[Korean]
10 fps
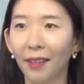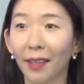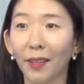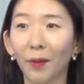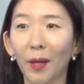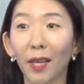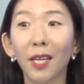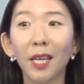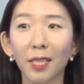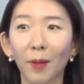네, 그러면
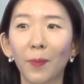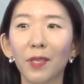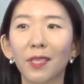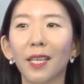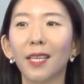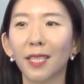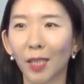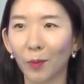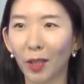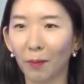첫 번째
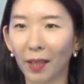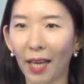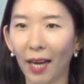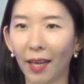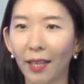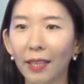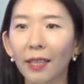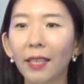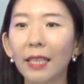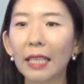질문입니다.
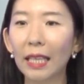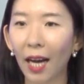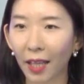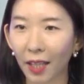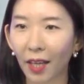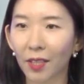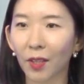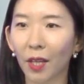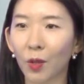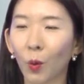이 학기
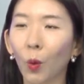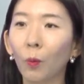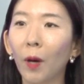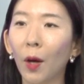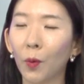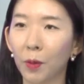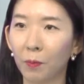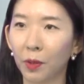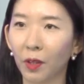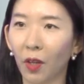과정에서 공부하고
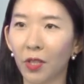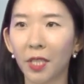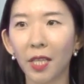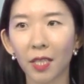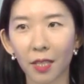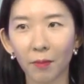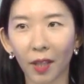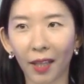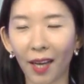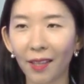싶은 것이
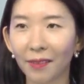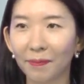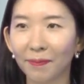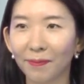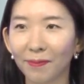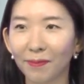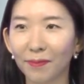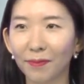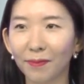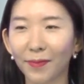있습니까?
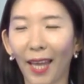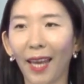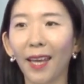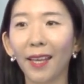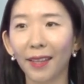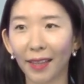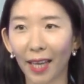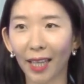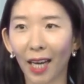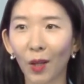네,
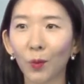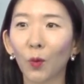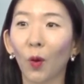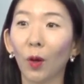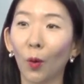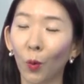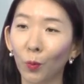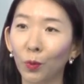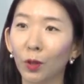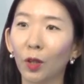내가 뭐
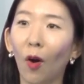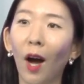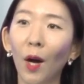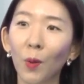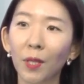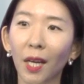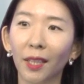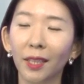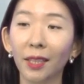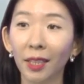공부를 더 하고자
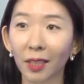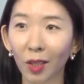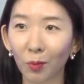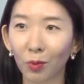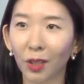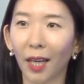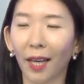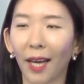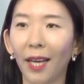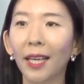하는 특정
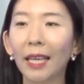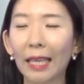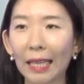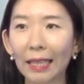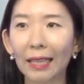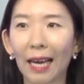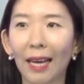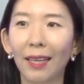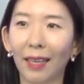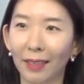분야가
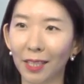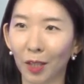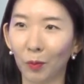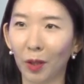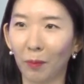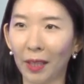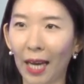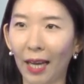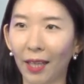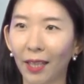있나? 라는
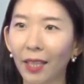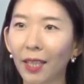질문입니다.